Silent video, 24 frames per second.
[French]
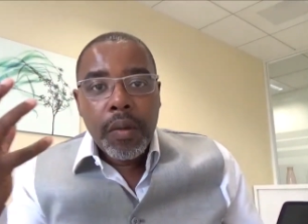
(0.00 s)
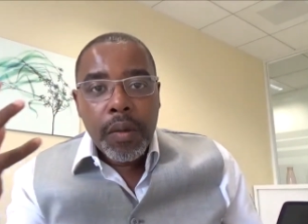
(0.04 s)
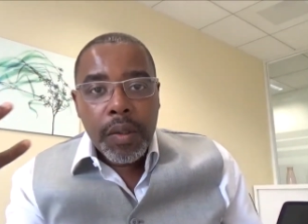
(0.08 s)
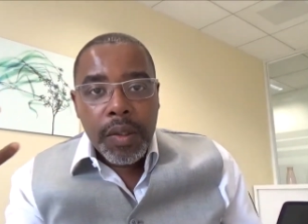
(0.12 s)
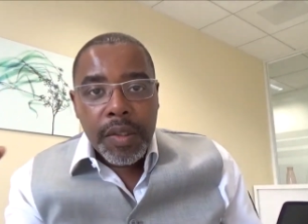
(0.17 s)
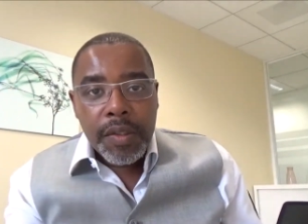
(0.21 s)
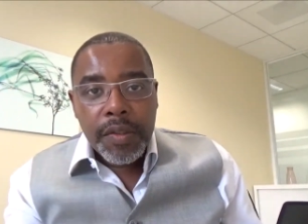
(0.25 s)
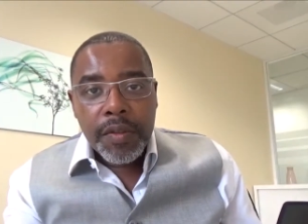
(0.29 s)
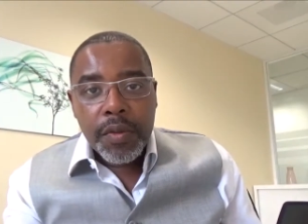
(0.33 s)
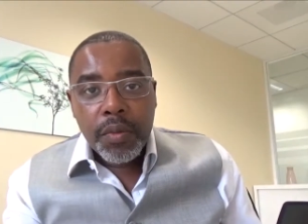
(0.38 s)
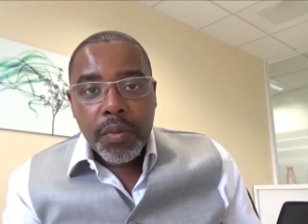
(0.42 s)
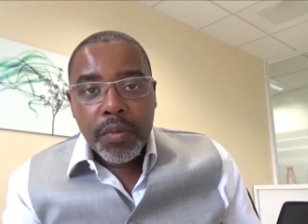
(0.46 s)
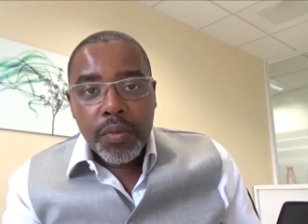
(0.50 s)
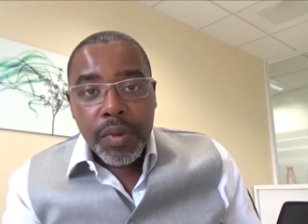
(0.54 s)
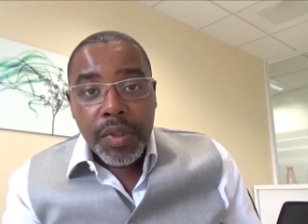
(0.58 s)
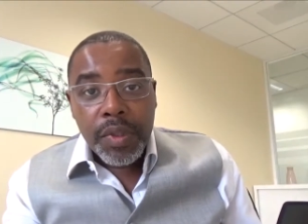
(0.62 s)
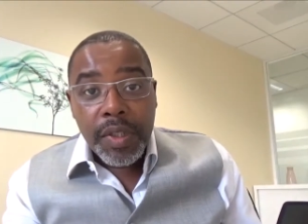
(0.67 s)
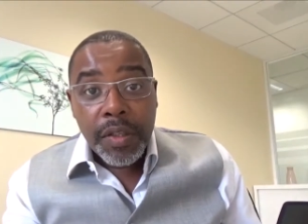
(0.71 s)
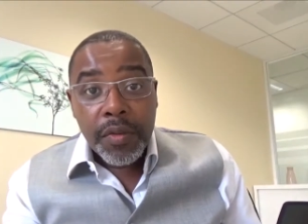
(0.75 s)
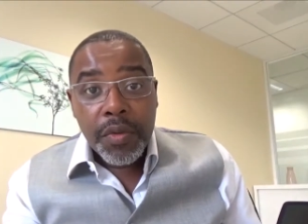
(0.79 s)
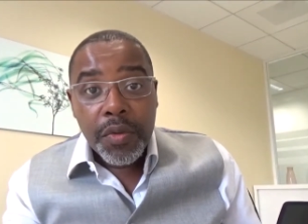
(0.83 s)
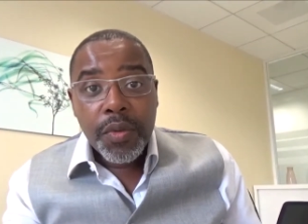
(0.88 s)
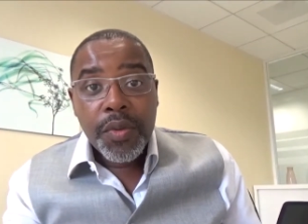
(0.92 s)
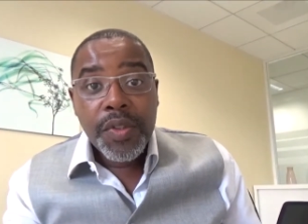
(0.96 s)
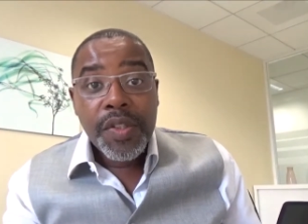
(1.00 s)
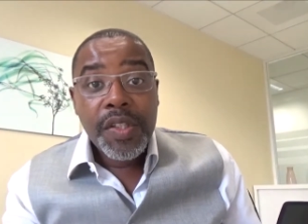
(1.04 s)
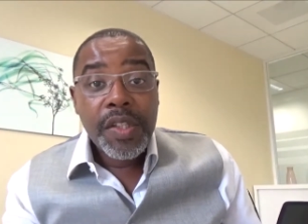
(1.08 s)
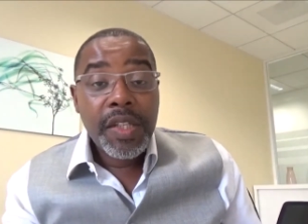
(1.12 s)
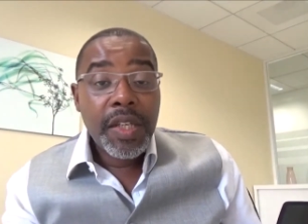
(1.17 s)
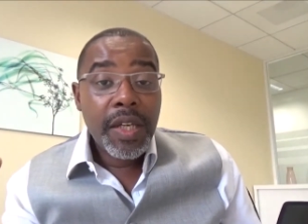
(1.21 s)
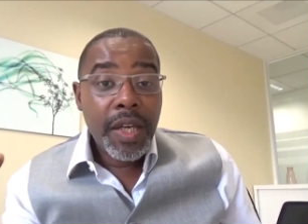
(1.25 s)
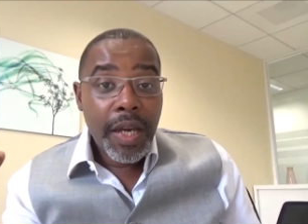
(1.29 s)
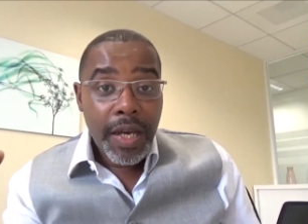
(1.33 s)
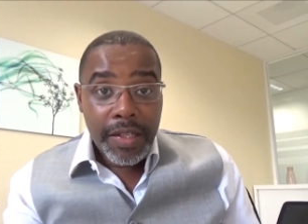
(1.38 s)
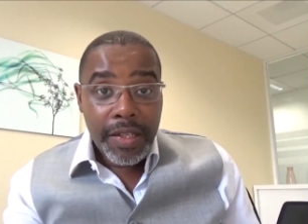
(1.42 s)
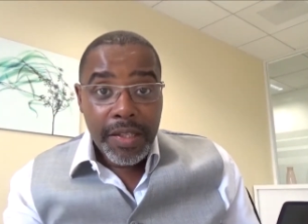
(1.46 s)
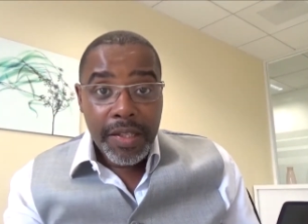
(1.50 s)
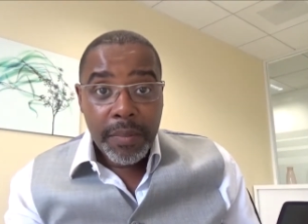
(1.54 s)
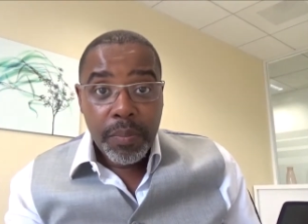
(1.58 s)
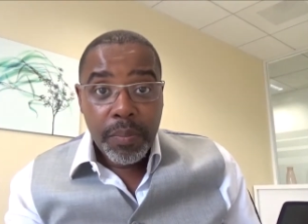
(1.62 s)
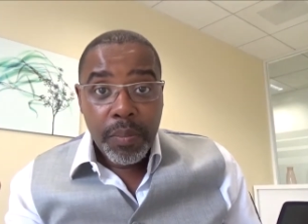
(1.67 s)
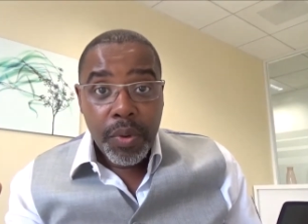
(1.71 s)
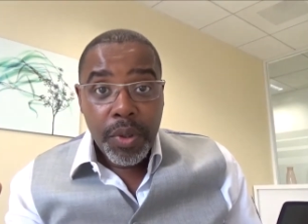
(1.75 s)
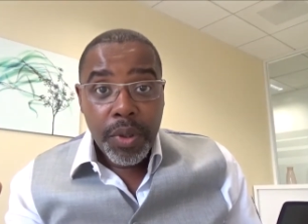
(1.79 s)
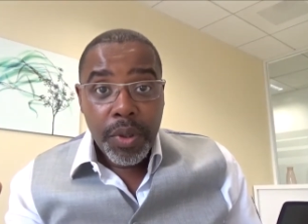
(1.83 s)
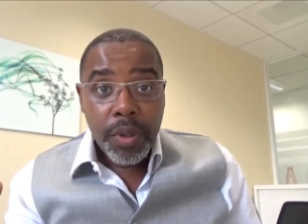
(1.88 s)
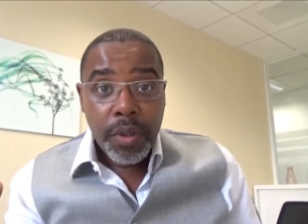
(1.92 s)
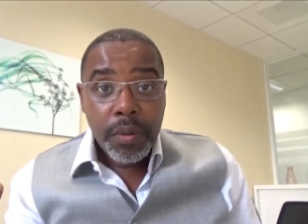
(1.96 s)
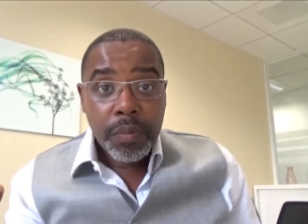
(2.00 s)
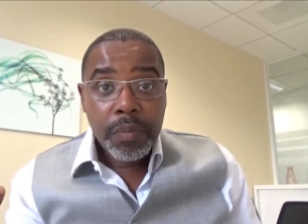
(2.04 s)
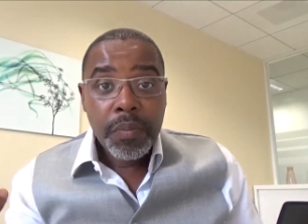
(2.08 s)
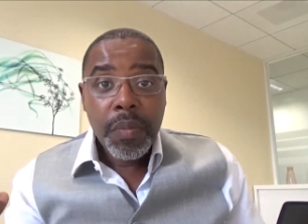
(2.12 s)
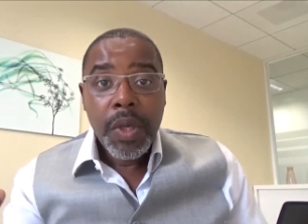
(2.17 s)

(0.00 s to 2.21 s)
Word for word: qui sont associées à des peurs.